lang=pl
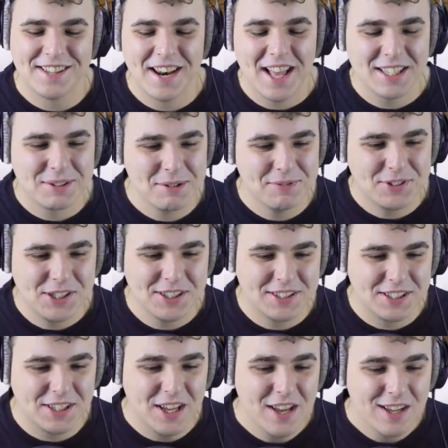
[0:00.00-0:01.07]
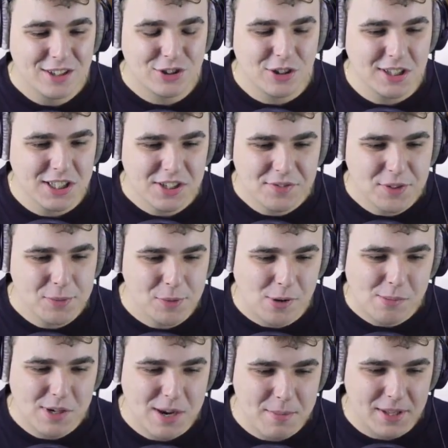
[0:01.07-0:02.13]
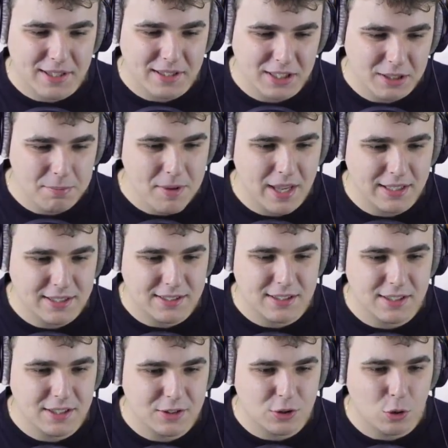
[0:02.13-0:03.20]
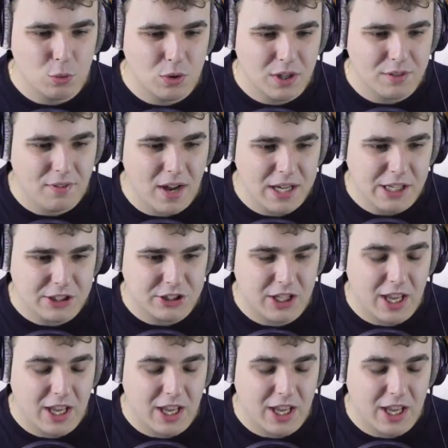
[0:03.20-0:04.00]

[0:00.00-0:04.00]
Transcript: Znalazłem wszystkich Szkoda, że w tym domu nie ma takich miejsc y, do ukrywania